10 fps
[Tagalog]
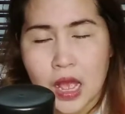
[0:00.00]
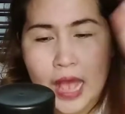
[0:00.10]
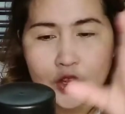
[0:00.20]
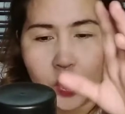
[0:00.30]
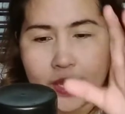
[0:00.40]

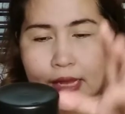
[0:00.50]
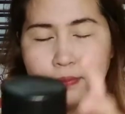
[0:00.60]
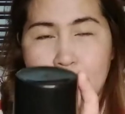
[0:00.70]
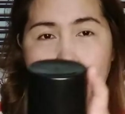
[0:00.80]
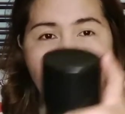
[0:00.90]

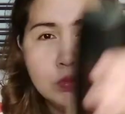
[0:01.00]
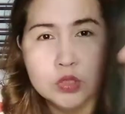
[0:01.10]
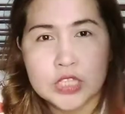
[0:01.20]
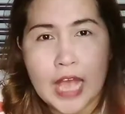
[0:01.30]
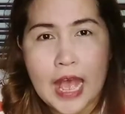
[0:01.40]
anuhin, bago
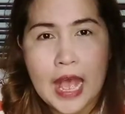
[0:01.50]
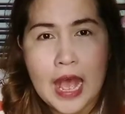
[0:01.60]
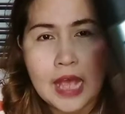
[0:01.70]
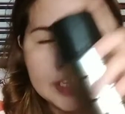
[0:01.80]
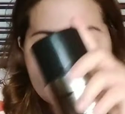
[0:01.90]
mo siya
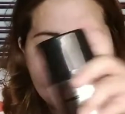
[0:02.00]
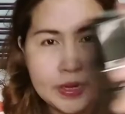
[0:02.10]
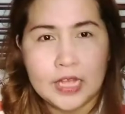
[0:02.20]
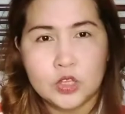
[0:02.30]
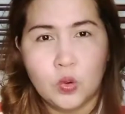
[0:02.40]

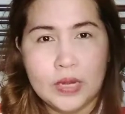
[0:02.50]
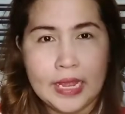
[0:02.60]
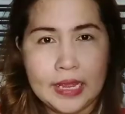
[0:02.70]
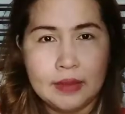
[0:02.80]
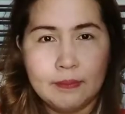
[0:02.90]
sprayan
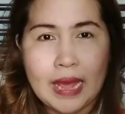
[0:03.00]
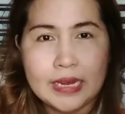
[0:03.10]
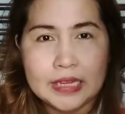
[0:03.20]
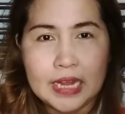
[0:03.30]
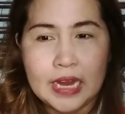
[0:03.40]
uli
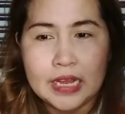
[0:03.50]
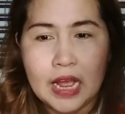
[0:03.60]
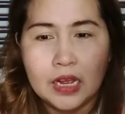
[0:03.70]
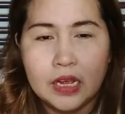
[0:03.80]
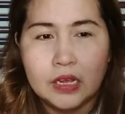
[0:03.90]
para
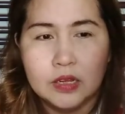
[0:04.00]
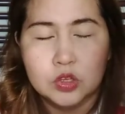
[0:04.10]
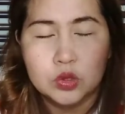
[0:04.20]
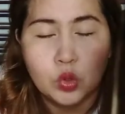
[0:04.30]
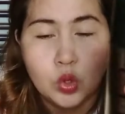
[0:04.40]
talagang
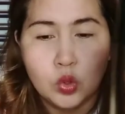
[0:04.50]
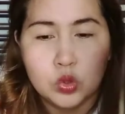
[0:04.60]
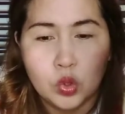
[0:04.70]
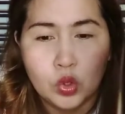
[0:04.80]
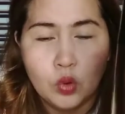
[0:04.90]

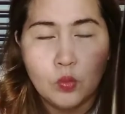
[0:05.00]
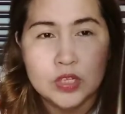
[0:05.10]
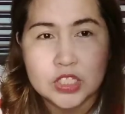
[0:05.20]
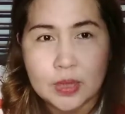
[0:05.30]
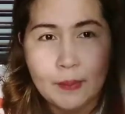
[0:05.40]
tuyong-tuyo
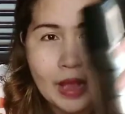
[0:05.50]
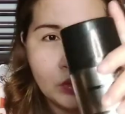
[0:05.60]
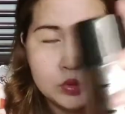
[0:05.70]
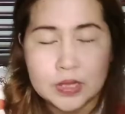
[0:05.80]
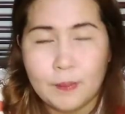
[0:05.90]
muna siya
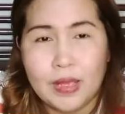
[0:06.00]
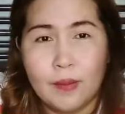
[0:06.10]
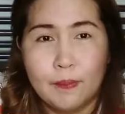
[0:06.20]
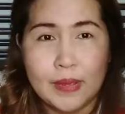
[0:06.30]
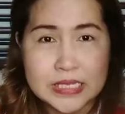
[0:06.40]
bago siya
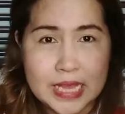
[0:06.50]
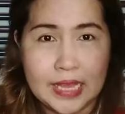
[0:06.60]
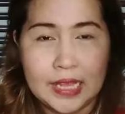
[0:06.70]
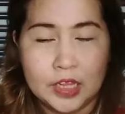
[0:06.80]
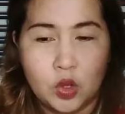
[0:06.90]
mapa
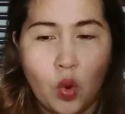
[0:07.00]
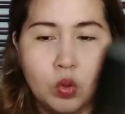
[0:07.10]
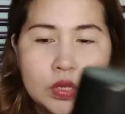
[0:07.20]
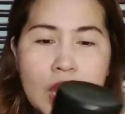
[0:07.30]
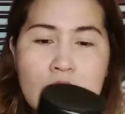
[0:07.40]
second
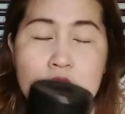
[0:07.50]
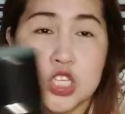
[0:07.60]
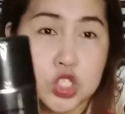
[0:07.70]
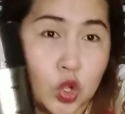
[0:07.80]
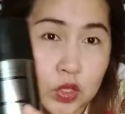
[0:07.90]
coat.
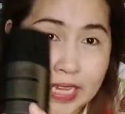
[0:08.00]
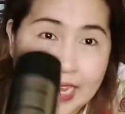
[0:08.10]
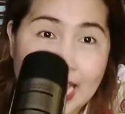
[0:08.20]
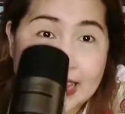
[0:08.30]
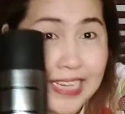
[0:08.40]
So,
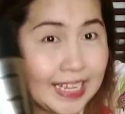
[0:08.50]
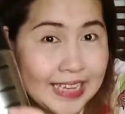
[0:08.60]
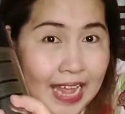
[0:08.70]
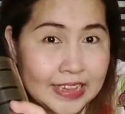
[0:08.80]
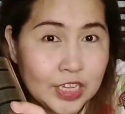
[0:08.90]
tara, try
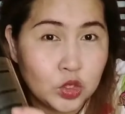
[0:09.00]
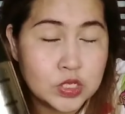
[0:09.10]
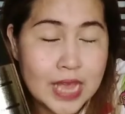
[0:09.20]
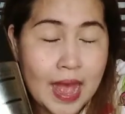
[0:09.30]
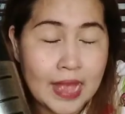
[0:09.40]
natin to
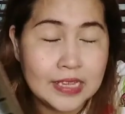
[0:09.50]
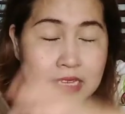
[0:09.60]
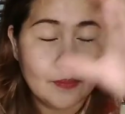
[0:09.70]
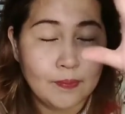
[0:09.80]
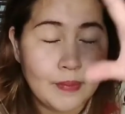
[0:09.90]
sa
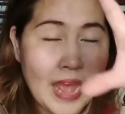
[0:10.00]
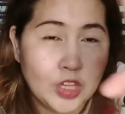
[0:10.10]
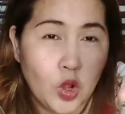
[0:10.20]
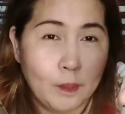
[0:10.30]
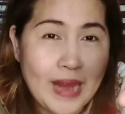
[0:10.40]

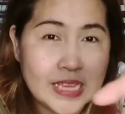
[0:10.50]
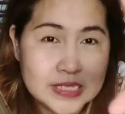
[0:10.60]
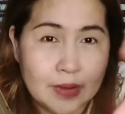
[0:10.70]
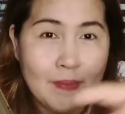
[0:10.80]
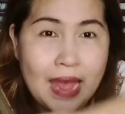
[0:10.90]
ano,
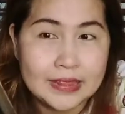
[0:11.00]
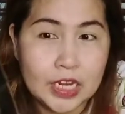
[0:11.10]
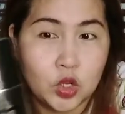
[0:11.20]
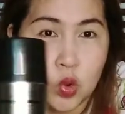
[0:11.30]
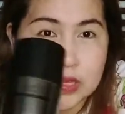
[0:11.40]
plastic
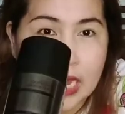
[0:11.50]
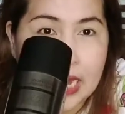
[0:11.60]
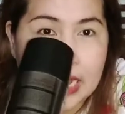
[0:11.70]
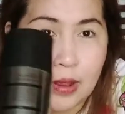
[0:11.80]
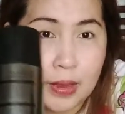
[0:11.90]
bottle kung
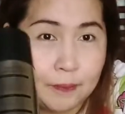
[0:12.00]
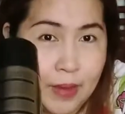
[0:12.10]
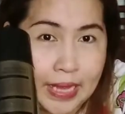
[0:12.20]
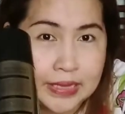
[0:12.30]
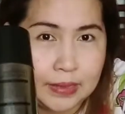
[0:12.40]
talagang
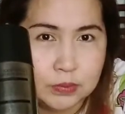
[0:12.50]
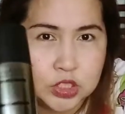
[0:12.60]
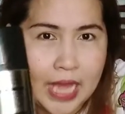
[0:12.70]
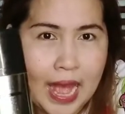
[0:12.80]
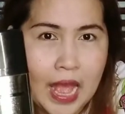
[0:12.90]
effective
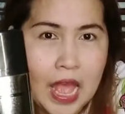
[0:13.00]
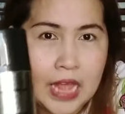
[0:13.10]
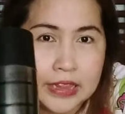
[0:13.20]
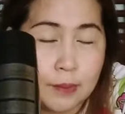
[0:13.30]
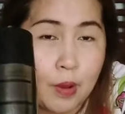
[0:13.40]
siya
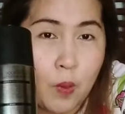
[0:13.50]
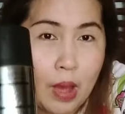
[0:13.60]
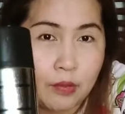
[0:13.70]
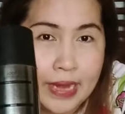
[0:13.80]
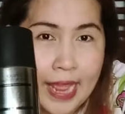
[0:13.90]
na
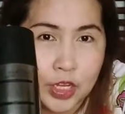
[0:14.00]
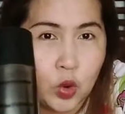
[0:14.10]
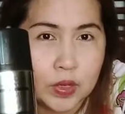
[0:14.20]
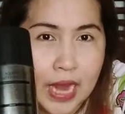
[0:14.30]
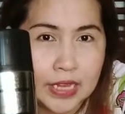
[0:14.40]
mawawala
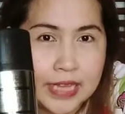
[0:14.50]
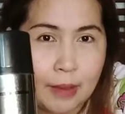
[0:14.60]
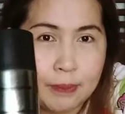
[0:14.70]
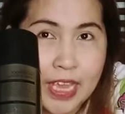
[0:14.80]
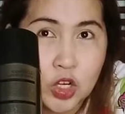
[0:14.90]
yung crack
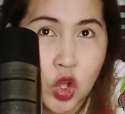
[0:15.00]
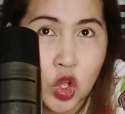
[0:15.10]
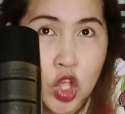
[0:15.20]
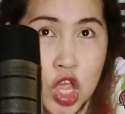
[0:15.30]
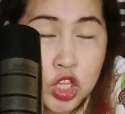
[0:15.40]
niya.
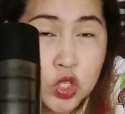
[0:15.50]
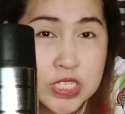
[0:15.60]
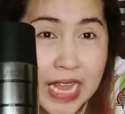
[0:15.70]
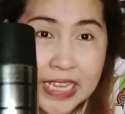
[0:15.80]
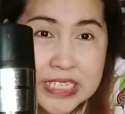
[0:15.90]
Pero doon
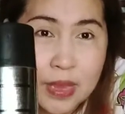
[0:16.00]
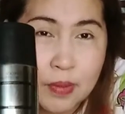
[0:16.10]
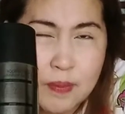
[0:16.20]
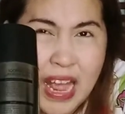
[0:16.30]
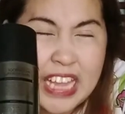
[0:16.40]
sa
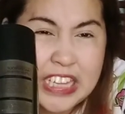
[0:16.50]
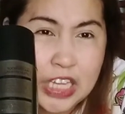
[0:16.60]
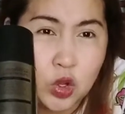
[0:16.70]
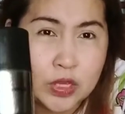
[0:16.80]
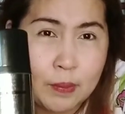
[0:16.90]
kisame, baka
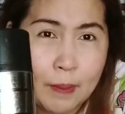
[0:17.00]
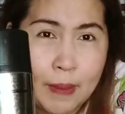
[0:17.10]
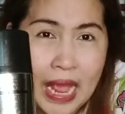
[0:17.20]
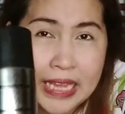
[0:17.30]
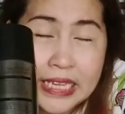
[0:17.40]
hindi ko na
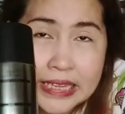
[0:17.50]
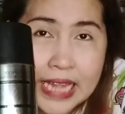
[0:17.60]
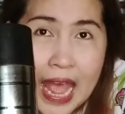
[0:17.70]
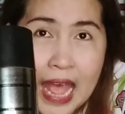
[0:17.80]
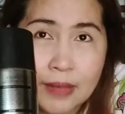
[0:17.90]

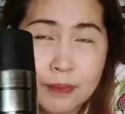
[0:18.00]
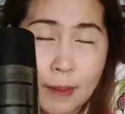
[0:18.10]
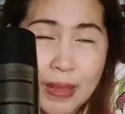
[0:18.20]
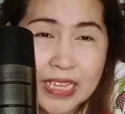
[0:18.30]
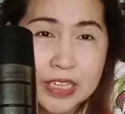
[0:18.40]
mapakita.
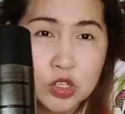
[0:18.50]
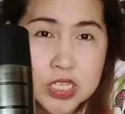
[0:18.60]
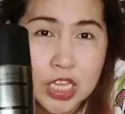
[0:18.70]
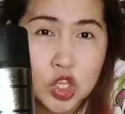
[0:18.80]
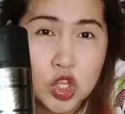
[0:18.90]
Papakita ko
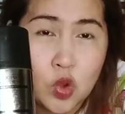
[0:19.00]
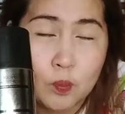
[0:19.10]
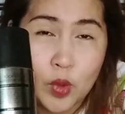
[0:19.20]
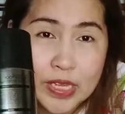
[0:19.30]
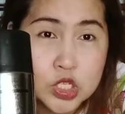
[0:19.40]
sa inyo
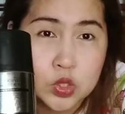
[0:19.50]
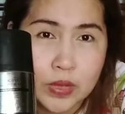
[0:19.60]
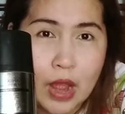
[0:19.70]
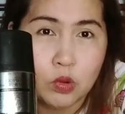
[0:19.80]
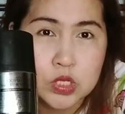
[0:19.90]
yung
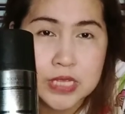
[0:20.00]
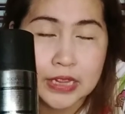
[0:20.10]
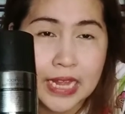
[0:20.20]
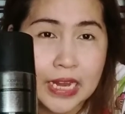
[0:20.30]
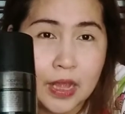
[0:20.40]
pwesto lang kung
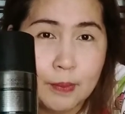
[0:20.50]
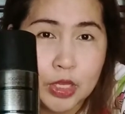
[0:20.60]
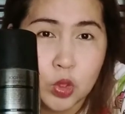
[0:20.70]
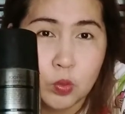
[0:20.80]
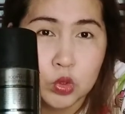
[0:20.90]
saan talaga
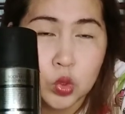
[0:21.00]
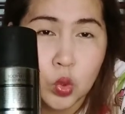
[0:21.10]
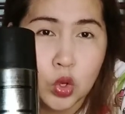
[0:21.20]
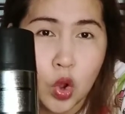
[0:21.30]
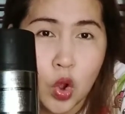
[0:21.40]
may
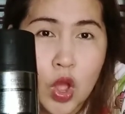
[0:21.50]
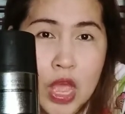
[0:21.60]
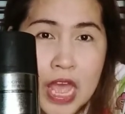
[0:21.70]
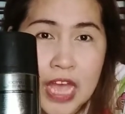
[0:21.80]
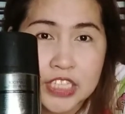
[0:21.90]
tumutulo
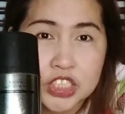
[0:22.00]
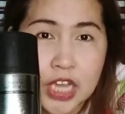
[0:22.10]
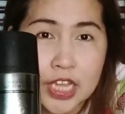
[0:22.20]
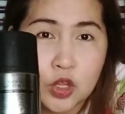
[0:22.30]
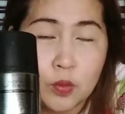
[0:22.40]
at
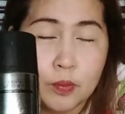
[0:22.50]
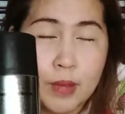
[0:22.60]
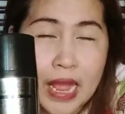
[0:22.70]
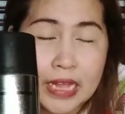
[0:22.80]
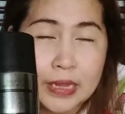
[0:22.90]
saka yung
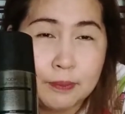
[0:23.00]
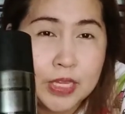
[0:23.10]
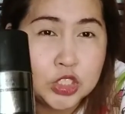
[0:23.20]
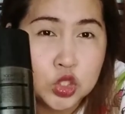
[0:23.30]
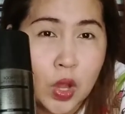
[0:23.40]
mga
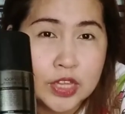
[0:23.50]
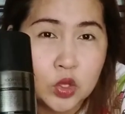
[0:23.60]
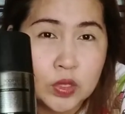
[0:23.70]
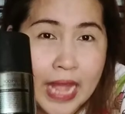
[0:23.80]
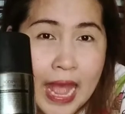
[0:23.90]
nabidyohan
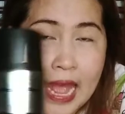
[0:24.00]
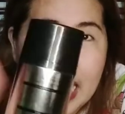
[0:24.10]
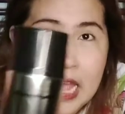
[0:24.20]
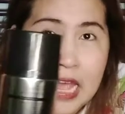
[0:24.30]
ko na